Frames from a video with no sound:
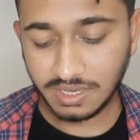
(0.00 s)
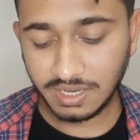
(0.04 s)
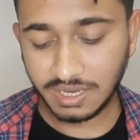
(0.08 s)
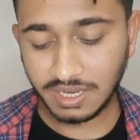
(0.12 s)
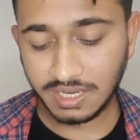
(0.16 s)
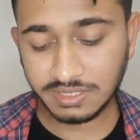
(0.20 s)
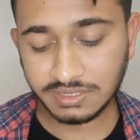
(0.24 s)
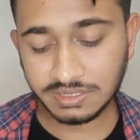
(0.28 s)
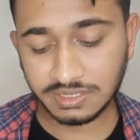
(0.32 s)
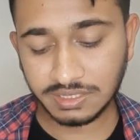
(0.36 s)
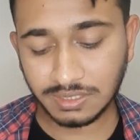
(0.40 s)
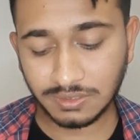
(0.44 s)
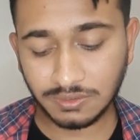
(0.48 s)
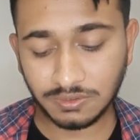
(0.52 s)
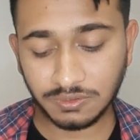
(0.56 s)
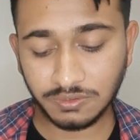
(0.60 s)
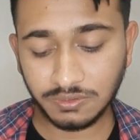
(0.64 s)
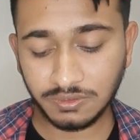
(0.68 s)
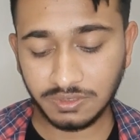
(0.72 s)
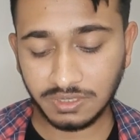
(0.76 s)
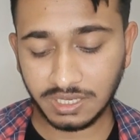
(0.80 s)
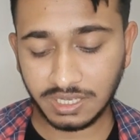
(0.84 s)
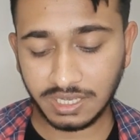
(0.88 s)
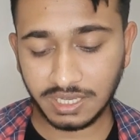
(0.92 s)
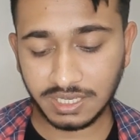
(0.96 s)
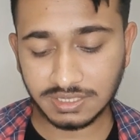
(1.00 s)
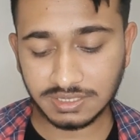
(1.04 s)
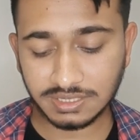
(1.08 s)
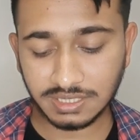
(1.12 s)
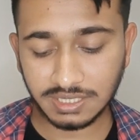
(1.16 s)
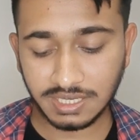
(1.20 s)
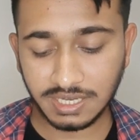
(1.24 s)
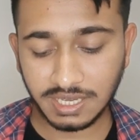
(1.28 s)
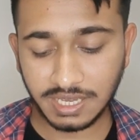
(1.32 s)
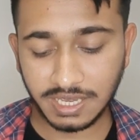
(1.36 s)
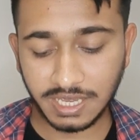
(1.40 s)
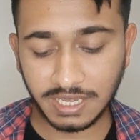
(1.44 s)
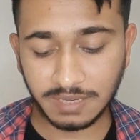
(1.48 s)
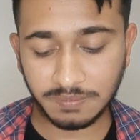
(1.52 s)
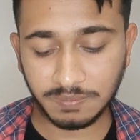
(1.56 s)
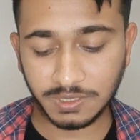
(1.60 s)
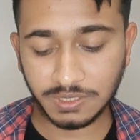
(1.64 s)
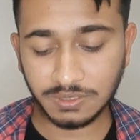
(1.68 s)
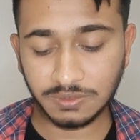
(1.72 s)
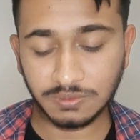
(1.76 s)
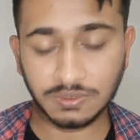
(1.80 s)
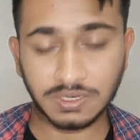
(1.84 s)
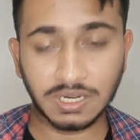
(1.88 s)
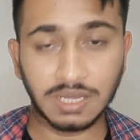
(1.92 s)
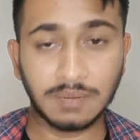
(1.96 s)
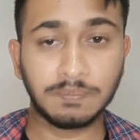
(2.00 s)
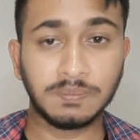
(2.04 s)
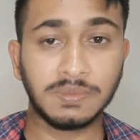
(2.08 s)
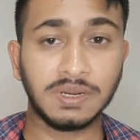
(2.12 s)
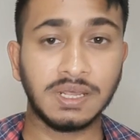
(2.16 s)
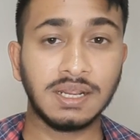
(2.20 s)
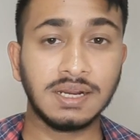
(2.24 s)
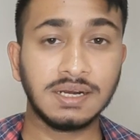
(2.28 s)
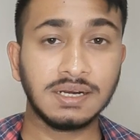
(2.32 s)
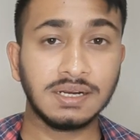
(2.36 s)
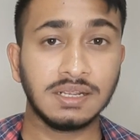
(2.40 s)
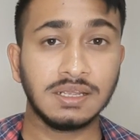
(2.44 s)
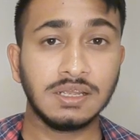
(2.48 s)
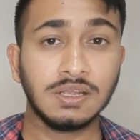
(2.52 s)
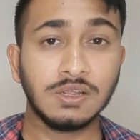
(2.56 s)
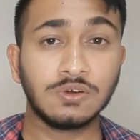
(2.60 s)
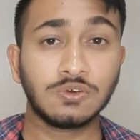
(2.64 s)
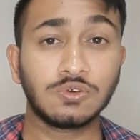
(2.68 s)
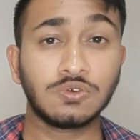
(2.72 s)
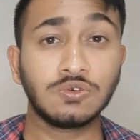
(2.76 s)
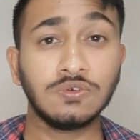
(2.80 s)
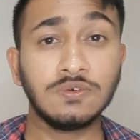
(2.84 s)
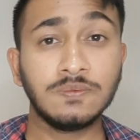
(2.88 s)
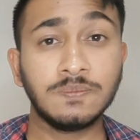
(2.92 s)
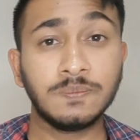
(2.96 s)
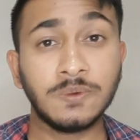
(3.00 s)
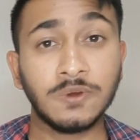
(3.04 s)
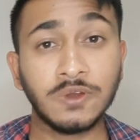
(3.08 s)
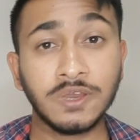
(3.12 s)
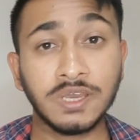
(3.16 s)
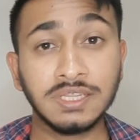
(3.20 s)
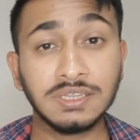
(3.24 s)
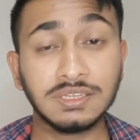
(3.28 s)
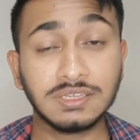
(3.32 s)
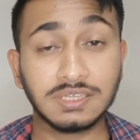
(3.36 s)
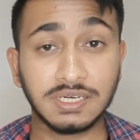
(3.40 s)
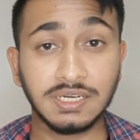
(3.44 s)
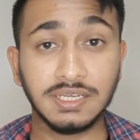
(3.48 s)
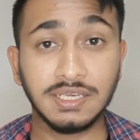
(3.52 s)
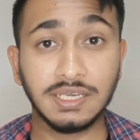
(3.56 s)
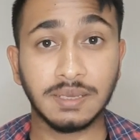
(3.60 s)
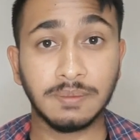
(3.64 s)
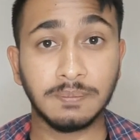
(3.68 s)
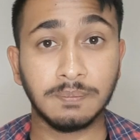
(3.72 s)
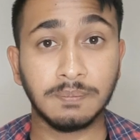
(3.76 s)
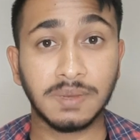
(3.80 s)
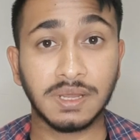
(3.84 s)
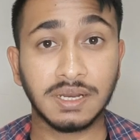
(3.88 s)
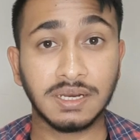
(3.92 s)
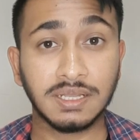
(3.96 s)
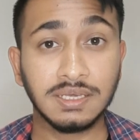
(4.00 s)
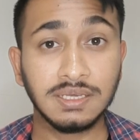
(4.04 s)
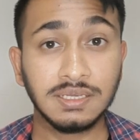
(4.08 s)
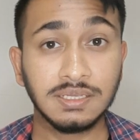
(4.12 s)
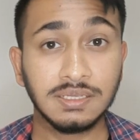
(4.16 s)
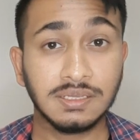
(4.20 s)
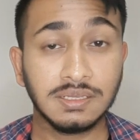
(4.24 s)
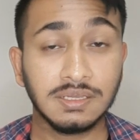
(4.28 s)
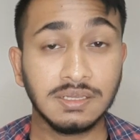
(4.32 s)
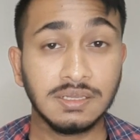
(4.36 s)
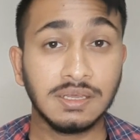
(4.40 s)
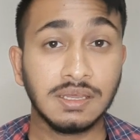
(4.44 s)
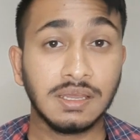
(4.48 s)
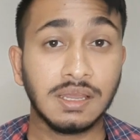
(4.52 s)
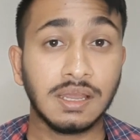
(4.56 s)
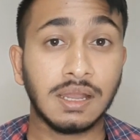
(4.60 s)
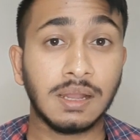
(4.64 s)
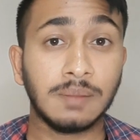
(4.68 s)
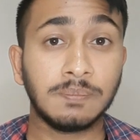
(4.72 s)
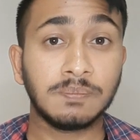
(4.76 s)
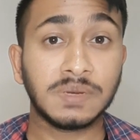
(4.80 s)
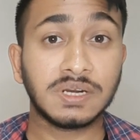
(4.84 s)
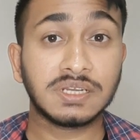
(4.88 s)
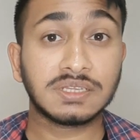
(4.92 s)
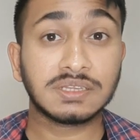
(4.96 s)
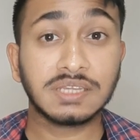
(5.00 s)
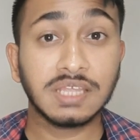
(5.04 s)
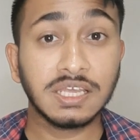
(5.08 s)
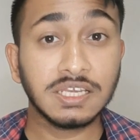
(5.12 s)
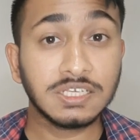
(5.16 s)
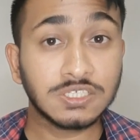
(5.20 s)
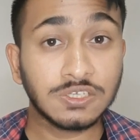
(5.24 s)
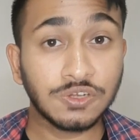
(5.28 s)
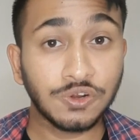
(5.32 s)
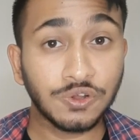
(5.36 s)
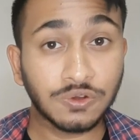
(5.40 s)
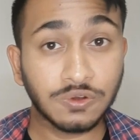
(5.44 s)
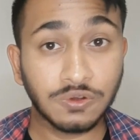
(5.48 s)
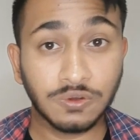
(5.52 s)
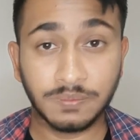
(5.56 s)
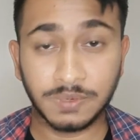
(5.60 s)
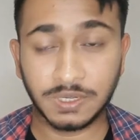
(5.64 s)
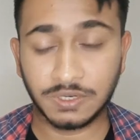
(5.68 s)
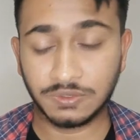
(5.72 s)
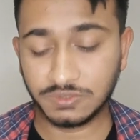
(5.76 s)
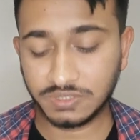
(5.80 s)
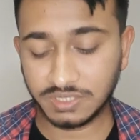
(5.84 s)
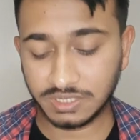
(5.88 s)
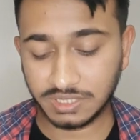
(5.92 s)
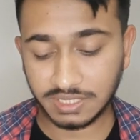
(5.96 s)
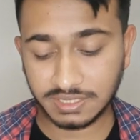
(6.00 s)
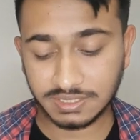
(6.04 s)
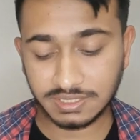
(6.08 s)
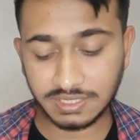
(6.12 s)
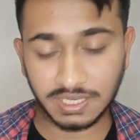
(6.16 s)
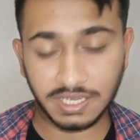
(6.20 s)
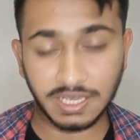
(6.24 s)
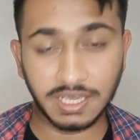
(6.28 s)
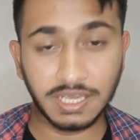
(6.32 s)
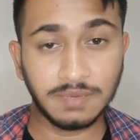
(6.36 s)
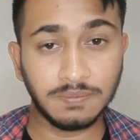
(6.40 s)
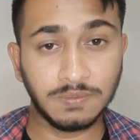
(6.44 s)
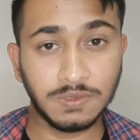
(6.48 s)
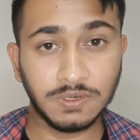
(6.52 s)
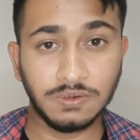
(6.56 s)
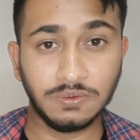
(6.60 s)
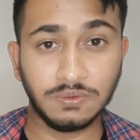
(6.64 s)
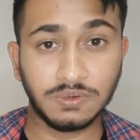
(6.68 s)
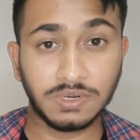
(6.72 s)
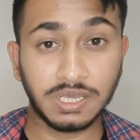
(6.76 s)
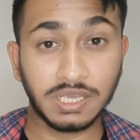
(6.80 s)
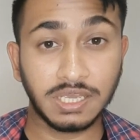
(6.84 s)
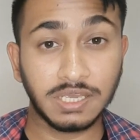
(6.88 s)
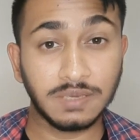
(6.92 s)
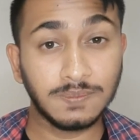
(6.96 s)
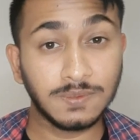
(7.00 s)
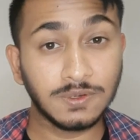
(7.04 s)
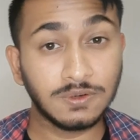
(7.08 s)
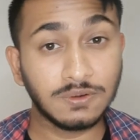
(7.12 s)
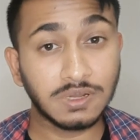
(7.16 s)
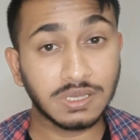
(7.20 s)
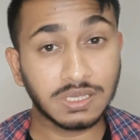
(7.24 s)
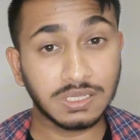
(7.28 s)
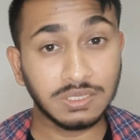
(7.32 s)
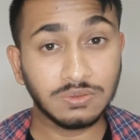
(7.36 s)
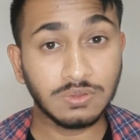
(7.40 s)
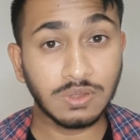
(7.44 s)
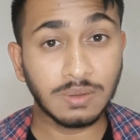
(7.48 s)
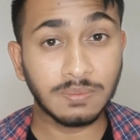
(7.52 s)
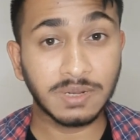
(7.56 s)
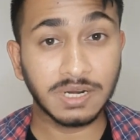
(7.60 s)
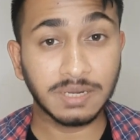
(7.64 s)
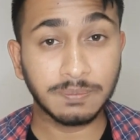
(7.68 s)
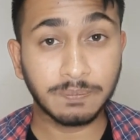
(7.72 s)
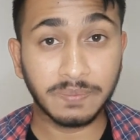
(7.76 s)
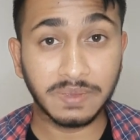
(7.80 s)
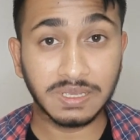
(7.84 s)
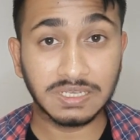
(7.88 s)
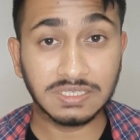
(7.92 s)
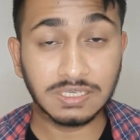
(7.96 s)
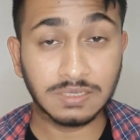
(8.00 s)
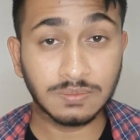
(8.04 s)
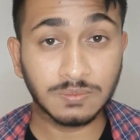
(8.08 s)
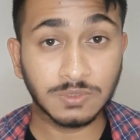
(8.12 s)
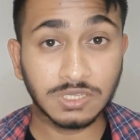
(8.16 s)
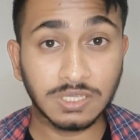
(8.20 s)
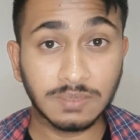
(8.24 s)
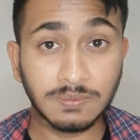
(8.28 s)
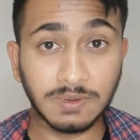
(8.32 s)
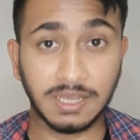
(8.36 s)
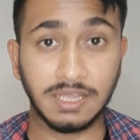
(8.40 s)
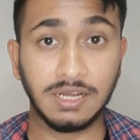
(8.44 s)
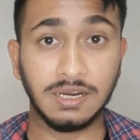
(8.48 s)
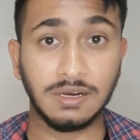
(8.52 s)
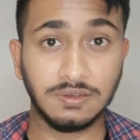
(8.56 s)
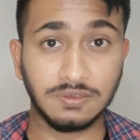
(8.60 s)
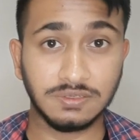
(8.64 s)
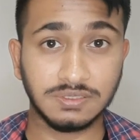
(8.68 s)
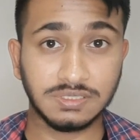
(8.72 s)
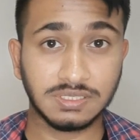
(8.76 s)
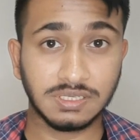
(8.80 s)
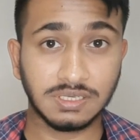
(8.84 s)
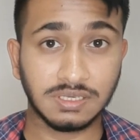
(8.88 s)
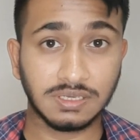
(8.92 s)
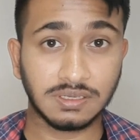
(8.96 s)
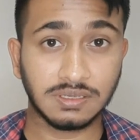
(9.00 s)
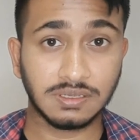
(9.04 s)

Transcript: এই যে দেখুন এই যে এই ভিডিওটা আপনার টু পয়েন্ট থ্রি এম মানে আপনার তেইশ লক্ষ মানুষে দেখছে এই ভিডিওটা এই ভিডিওটা কিন্তু আমার পেজের মধ্যে ভাইরাল হয়েছে